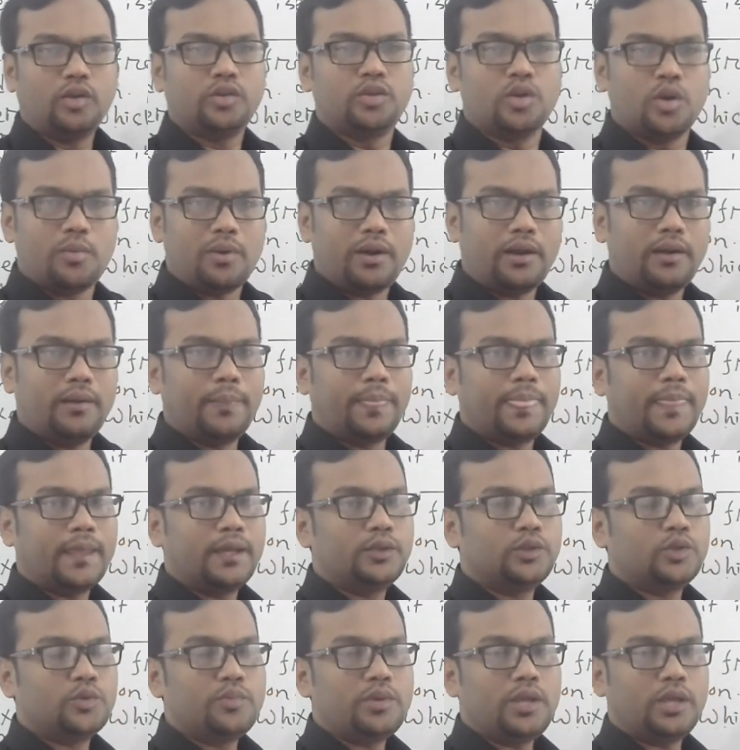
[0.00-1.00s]
অথবা
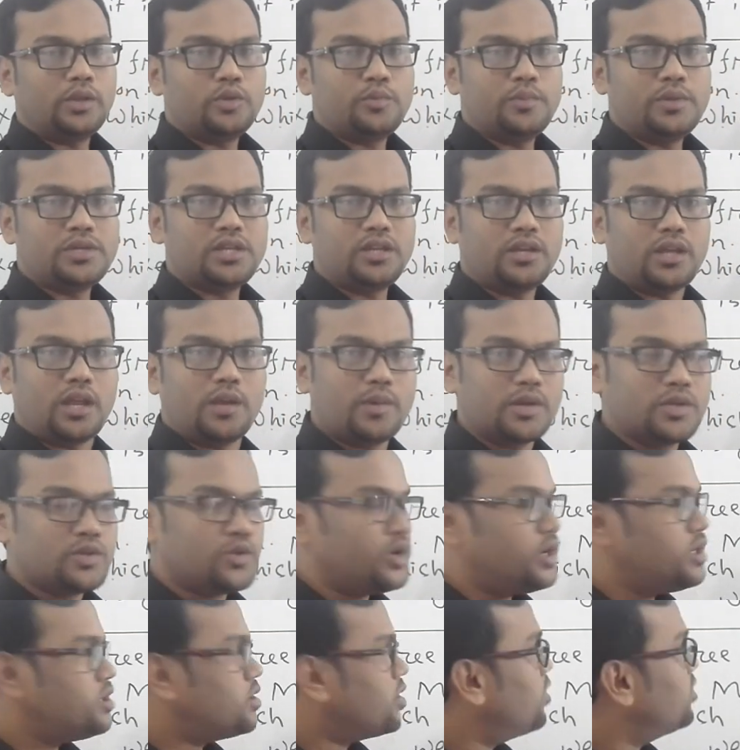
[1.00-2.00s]
তুমি এত বেশি নার্ভাস
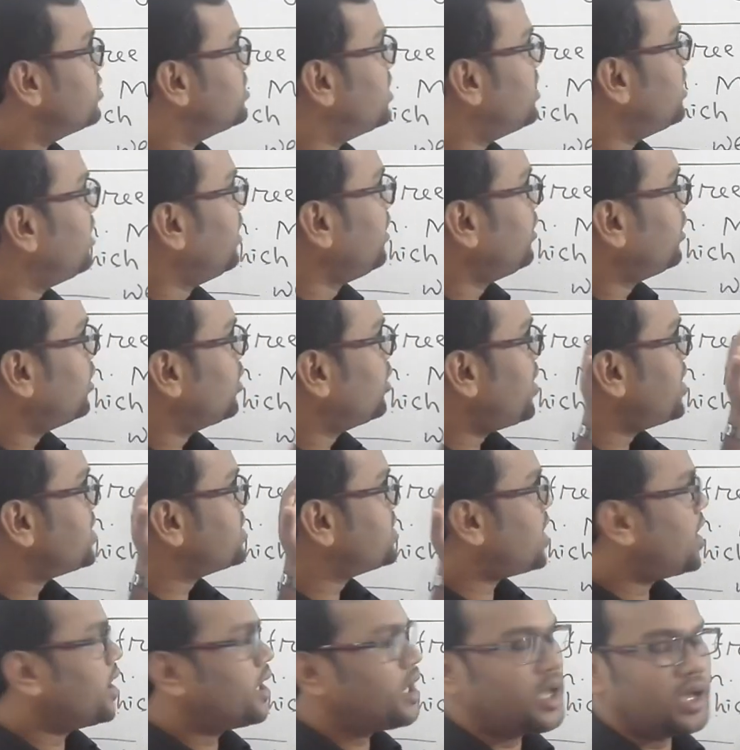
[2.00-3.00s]
হয়ে যাও যে
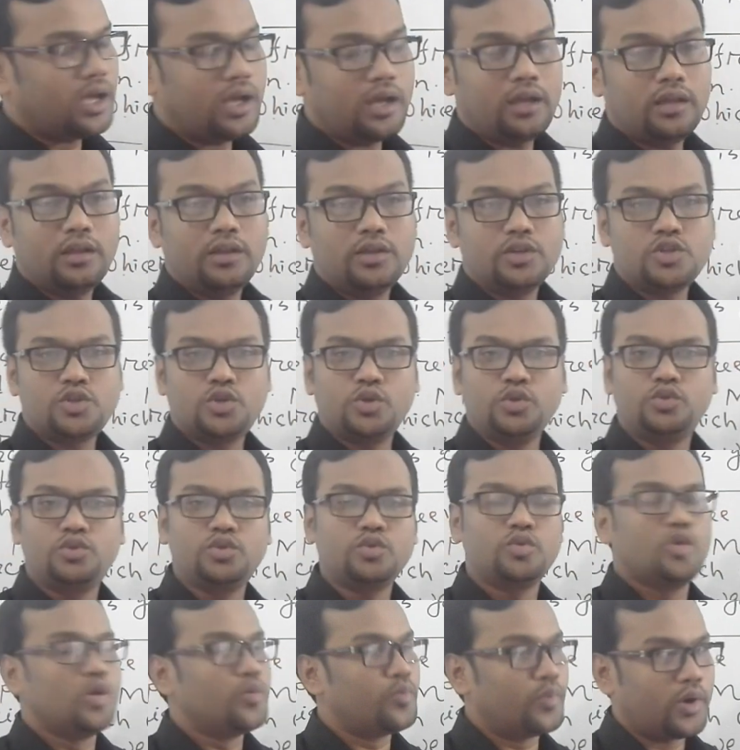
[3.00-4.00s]
তোমার জানা
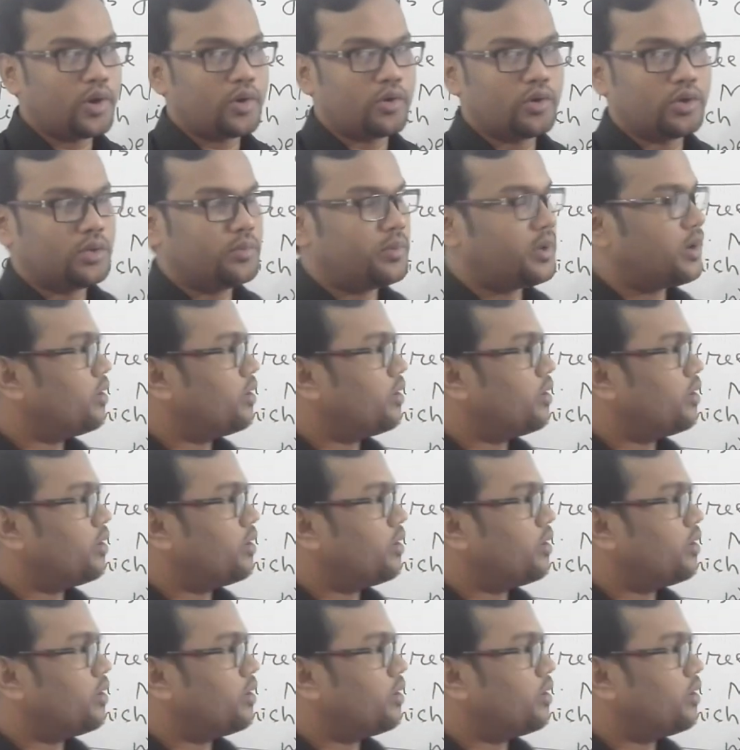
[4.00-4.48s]
সূত্রগুলো প্রয়োগ করতে